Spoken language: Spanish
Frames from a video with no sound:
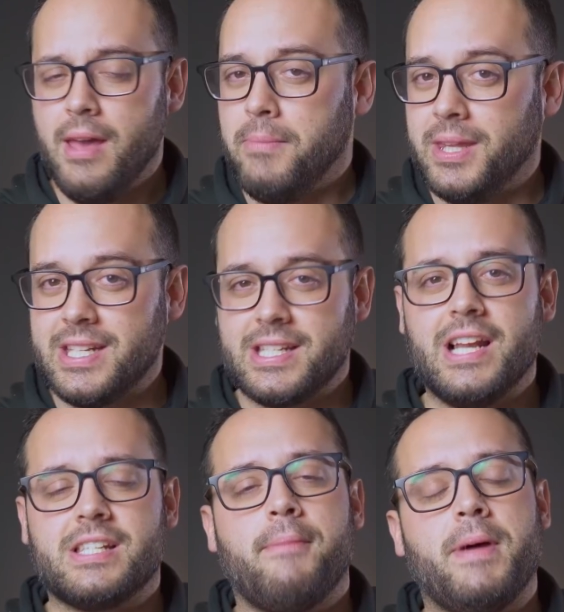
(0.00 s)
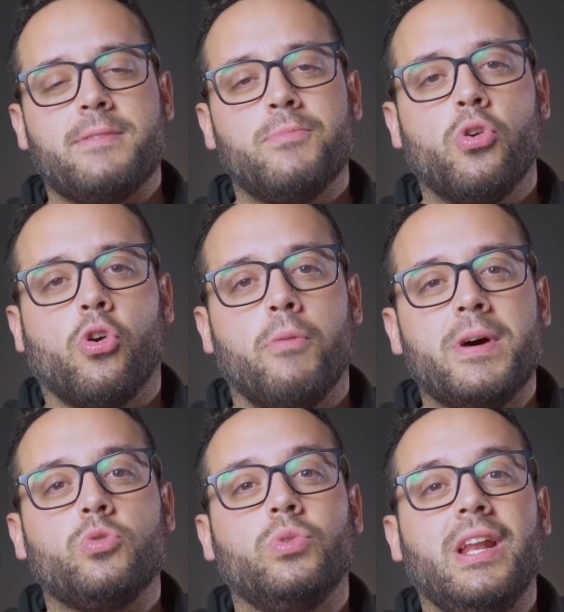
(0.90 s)
mientras que las cámaras
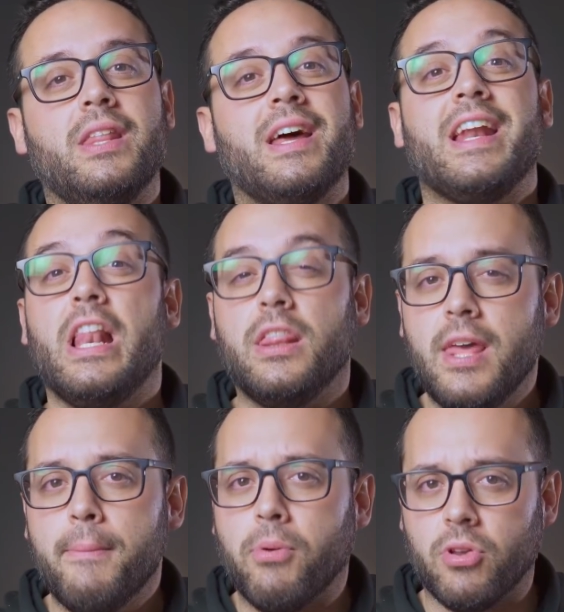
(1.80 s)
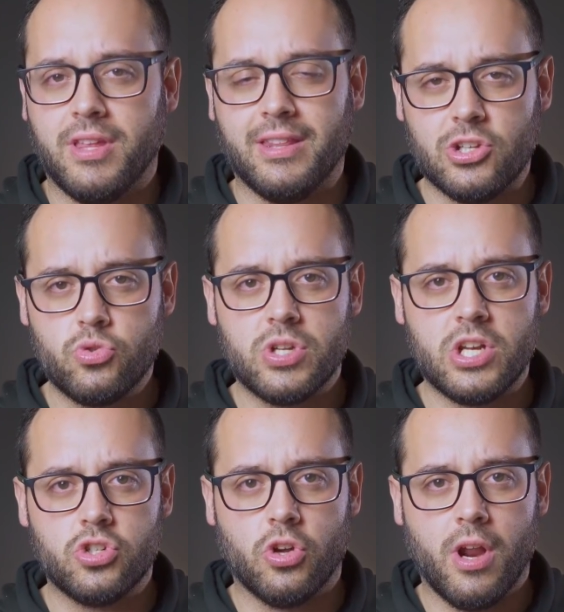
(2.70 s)
monocromas utilizan el 100% de su
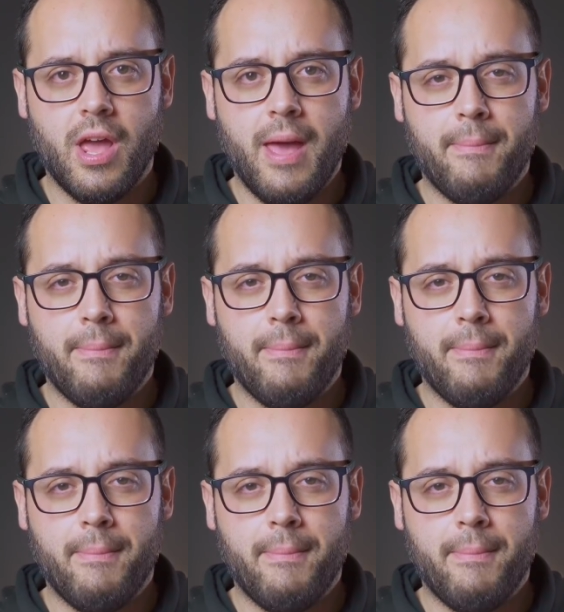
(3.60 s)
sensor